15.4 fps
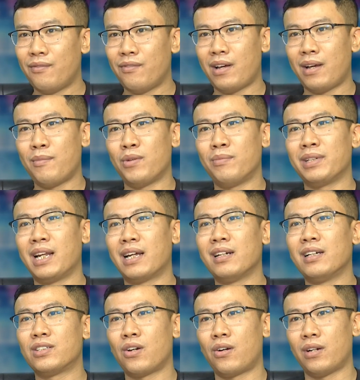và bọn mình đang
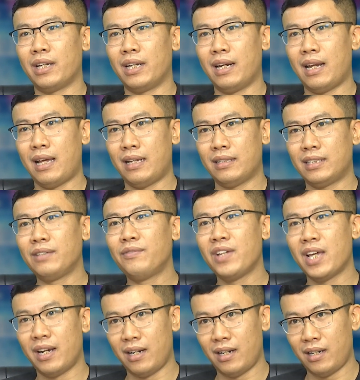lựa chọn đấy là sinh viên.